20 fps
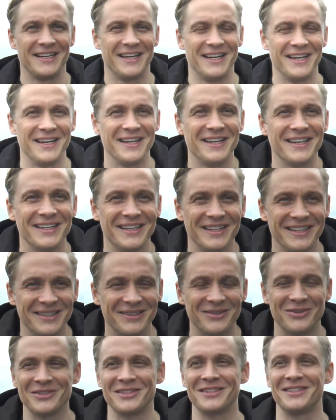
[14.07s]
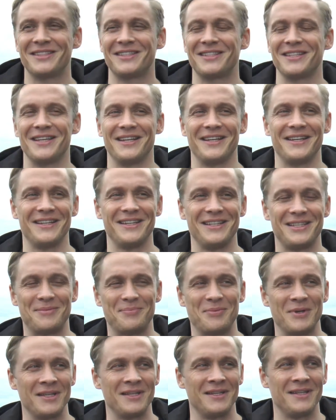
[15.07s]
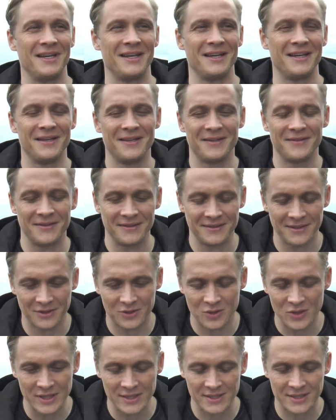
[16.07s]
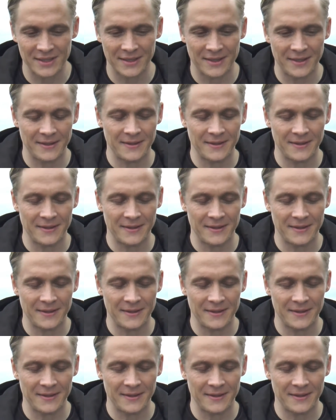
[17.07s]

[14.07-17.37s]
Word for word: Äh, äh, und äh, ich bin äh, natürlich,